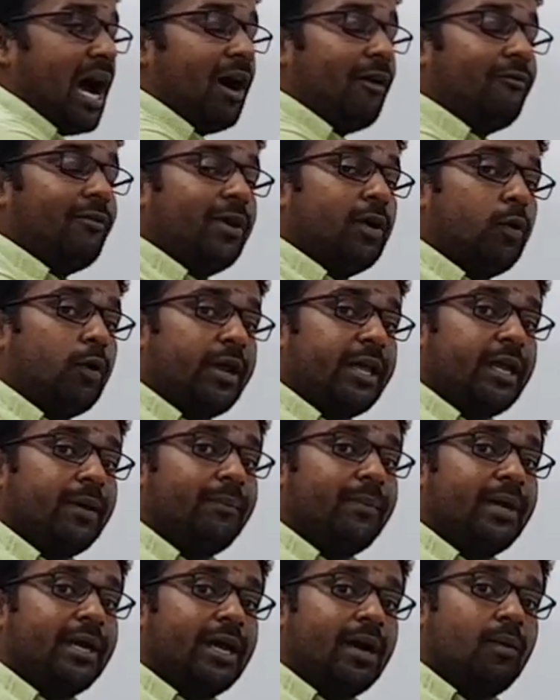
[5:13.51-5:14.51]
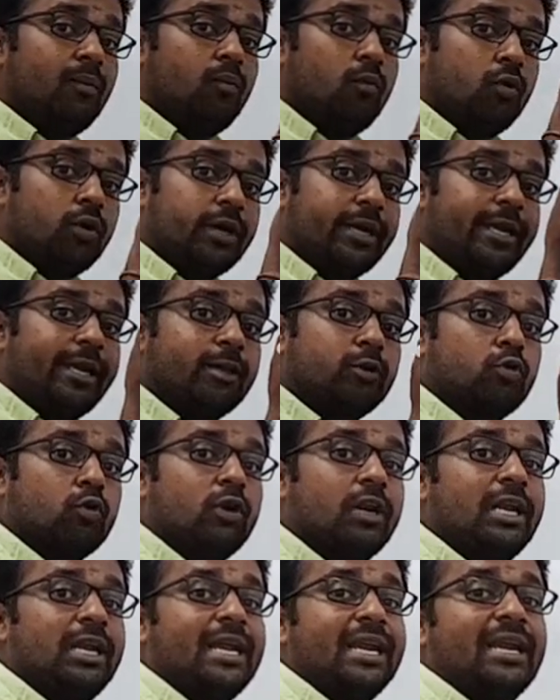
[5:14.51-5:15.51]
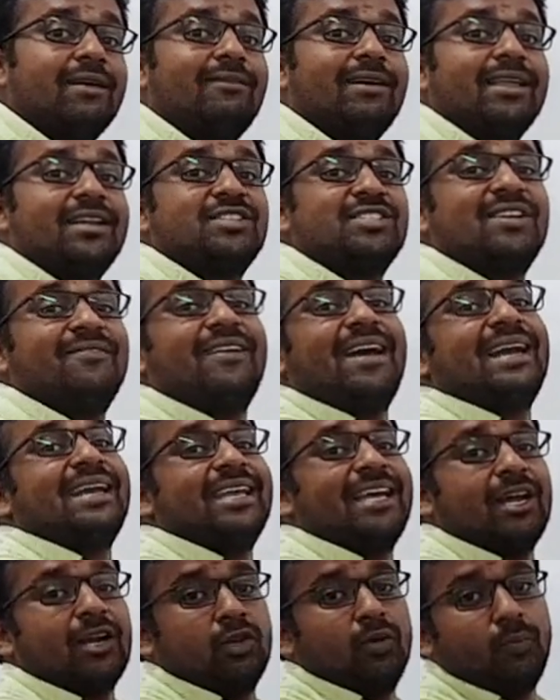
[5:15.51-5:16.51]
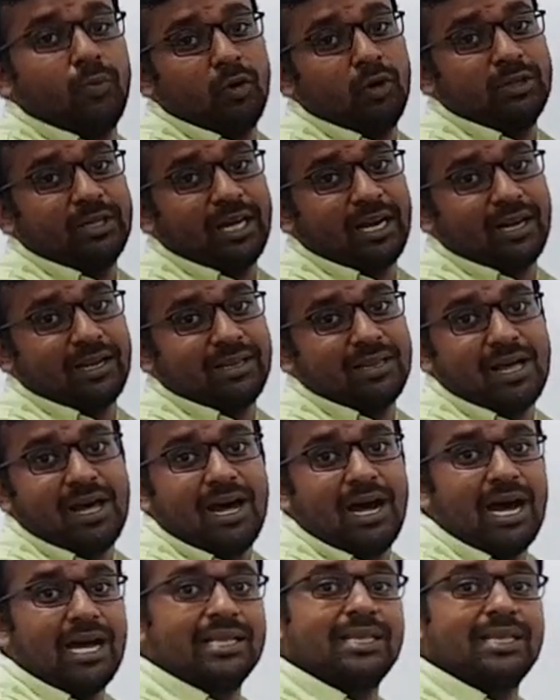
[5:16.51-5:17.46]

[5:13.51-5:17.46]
அவனுடைய மிக முக்கிய தொழில் என்னவா இருந்துச்சுன்னா வேட்டையாடுறது பொருள் தேடுறது தான்